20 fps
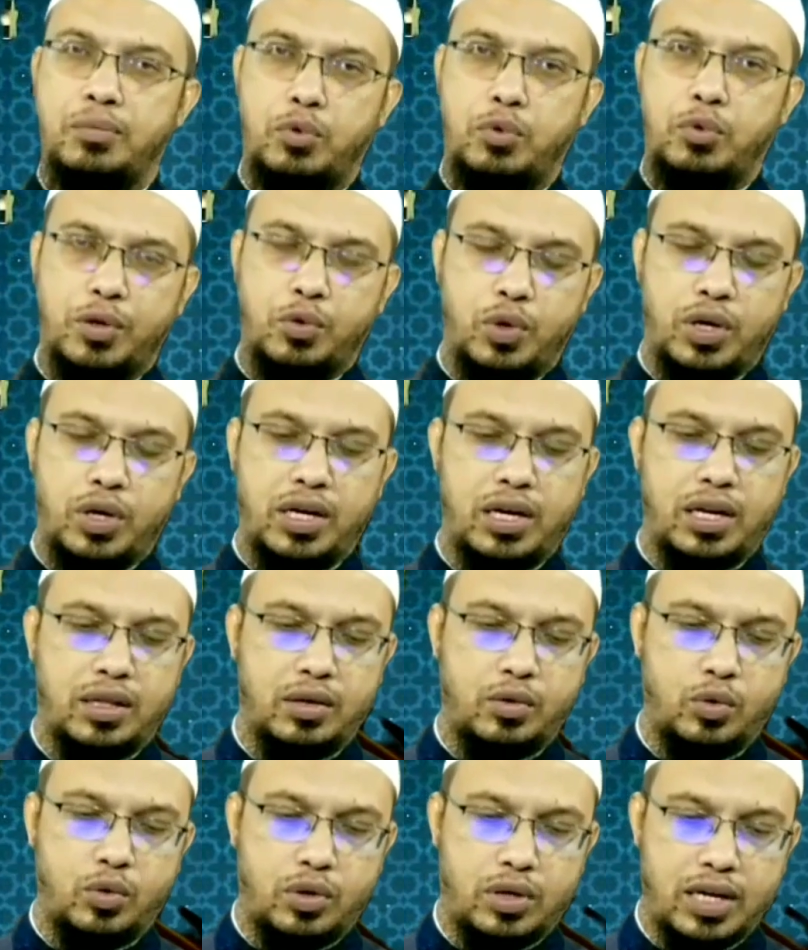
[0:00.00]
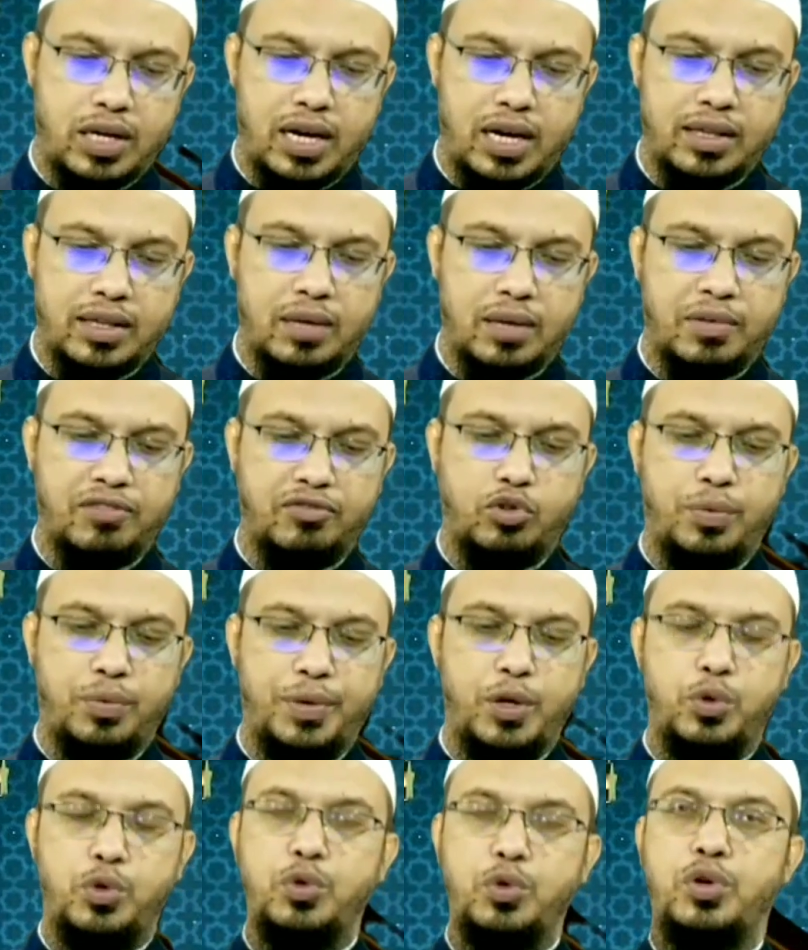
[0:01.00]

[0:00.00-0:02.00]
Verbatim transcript: তার পূর্বের গুণাকে আল্লাহকে আল্লাহ তালা মাফ করবেন